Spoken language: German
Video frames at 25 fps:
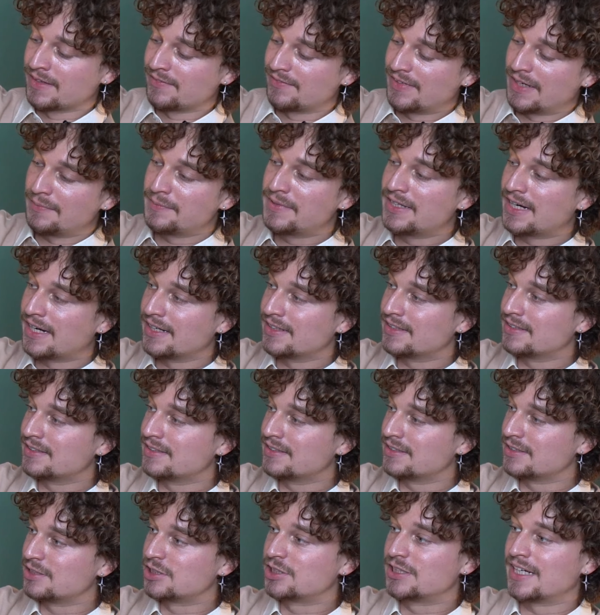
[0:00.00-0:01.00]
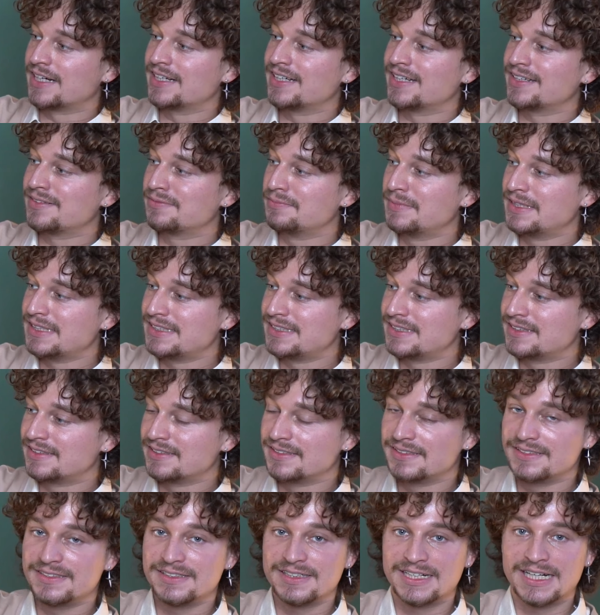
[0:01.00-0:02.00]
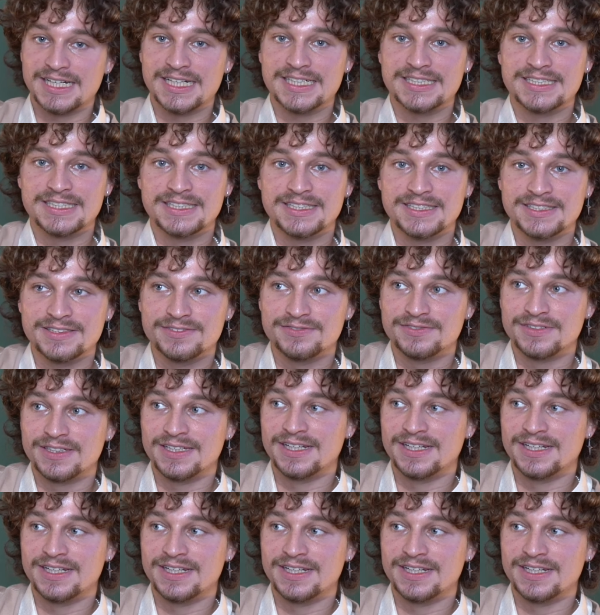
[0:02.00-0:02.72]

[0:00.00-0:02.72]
Wir haben hier eine standardmäßige, relativ